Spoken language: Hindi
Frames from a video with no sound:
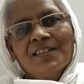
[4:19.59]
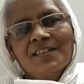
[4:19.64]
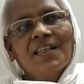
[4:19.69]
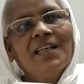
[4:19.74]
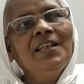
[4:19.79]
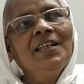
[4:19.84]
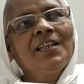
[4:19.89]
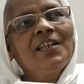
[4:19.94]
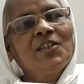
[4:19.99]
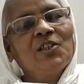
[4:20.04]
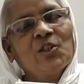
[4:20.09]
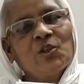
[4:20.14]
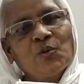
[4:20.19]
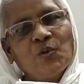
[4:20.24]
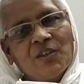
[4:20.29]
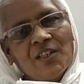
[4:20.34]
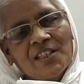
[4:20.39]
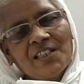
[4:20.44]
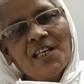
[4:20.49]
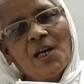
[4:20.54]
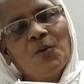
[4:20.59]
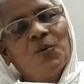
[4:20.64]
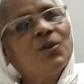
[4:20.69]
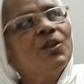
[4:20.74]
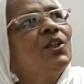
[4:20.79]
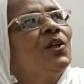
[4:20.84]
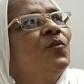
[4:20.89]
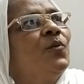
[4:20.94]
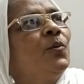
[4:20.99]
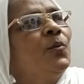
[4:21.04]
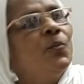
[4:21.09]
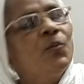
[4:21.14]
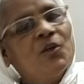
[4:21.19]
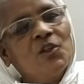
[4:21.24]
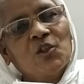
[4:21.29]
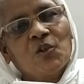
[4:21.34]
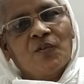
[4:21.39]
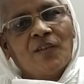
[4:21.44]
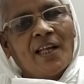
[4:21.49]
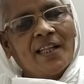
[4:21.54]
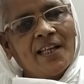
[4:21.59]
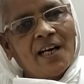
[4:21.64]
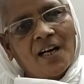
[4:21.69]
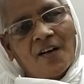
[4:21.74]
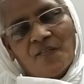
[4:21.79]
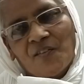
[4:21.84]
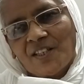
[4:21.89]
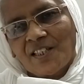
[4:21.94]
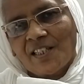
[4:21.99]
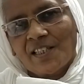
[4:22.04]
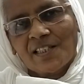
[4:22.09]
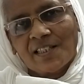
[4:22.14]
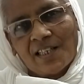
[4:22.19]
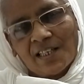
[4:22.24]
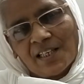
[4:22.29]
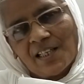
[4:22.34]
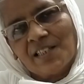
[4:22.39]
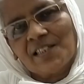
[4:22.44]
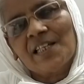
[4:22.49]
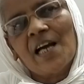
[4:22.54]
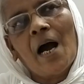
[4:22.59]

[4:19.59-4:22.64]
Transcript: शनि की जिसको दशा होती है वो भी मुनीसुर दादा का विशेष करके